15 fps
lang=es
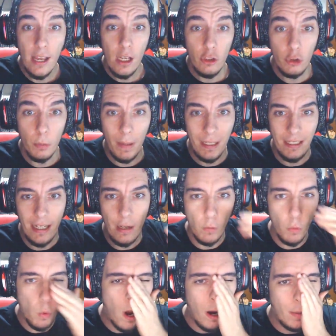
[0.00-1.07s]
Super
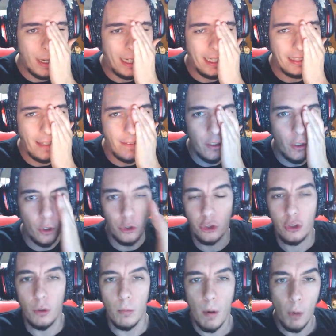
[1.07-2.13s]
Saiyan, wow, Vegeta, Dios,
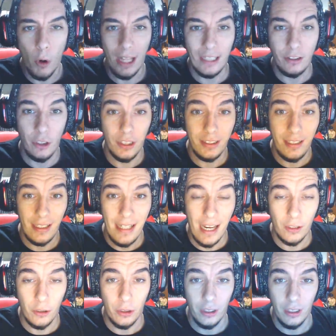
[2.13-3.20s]
cómo mola, tío, el
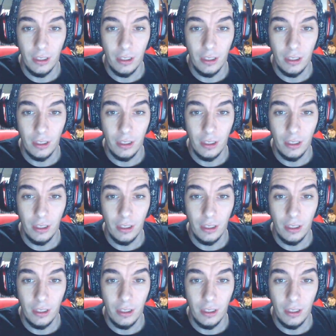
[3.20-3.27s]
diseñaco.